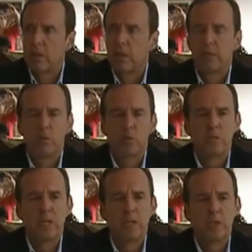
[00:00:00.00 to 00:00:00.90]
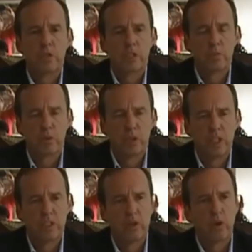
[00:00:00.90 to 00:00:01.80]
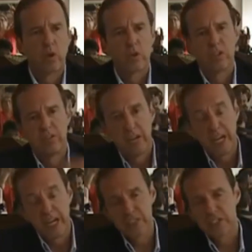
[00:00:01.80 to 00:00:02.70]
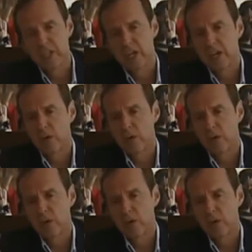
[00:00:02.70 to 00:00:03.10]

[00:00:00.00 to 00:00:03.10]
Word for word: Hemos venido respondiendo con deferencia,